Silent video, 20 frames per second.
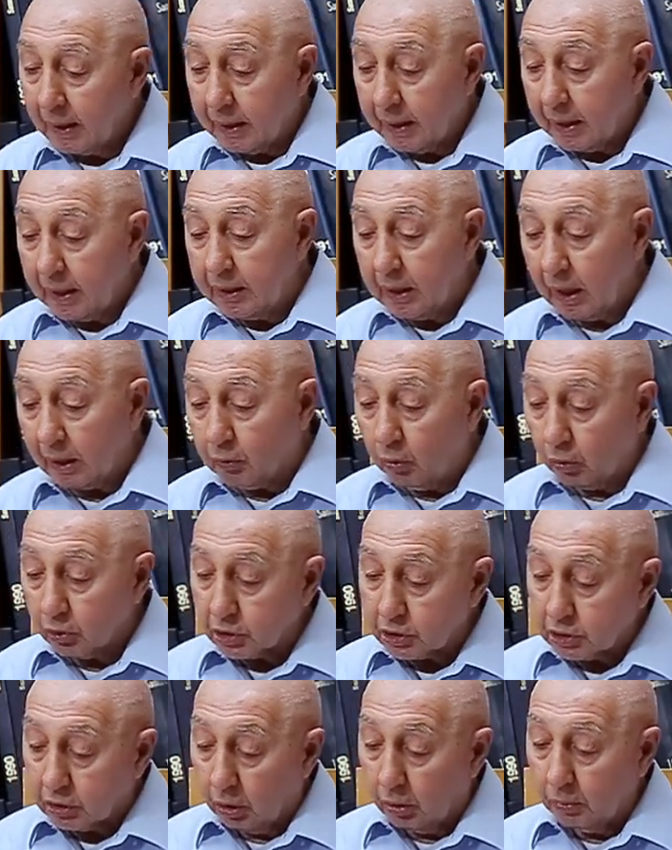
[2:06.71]
in
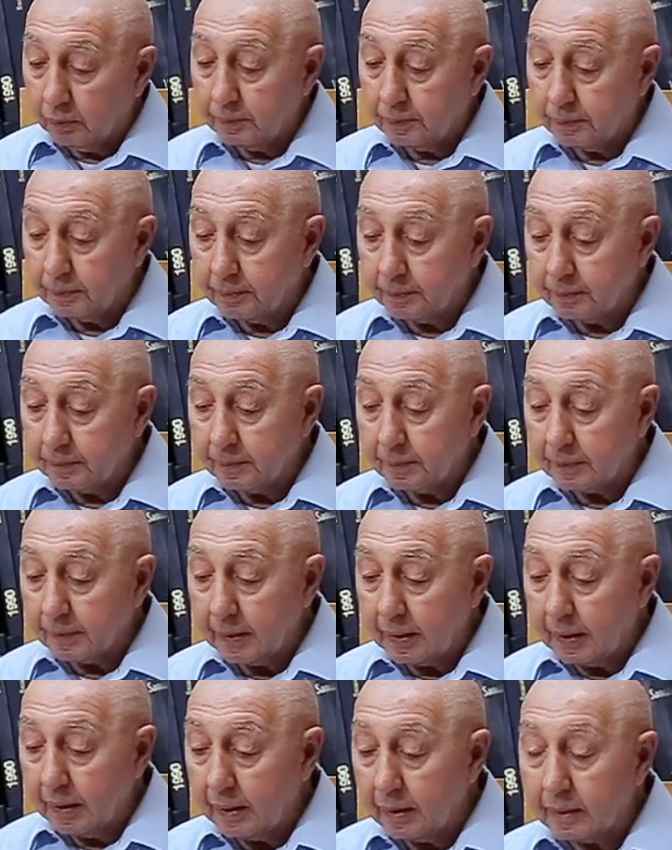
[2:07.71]
agosto
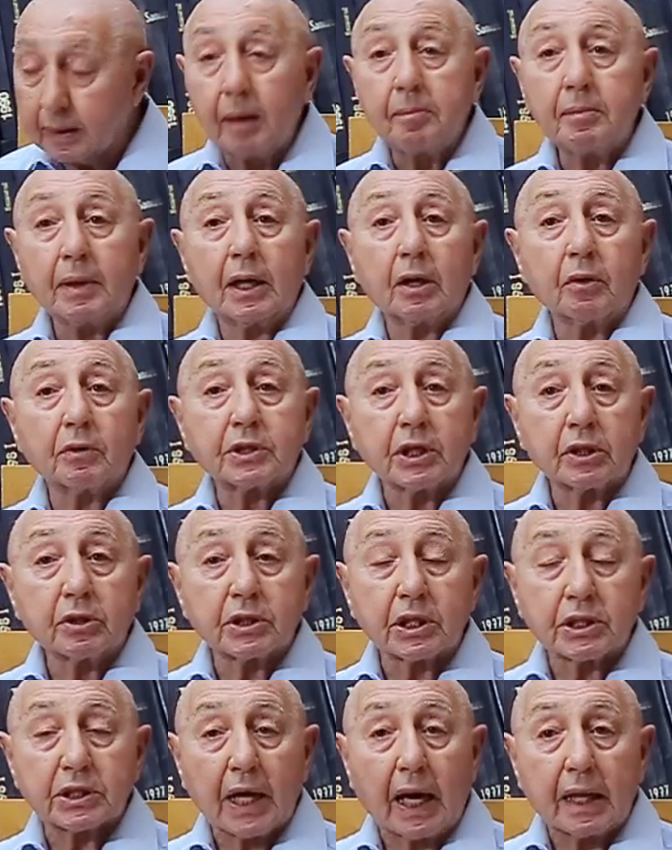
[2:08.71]
del
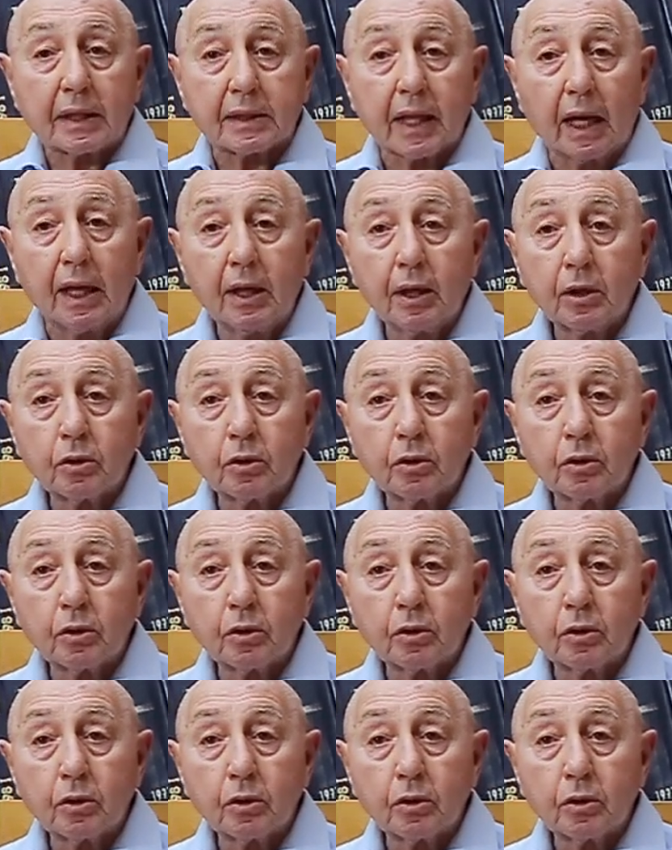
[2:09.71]
1960,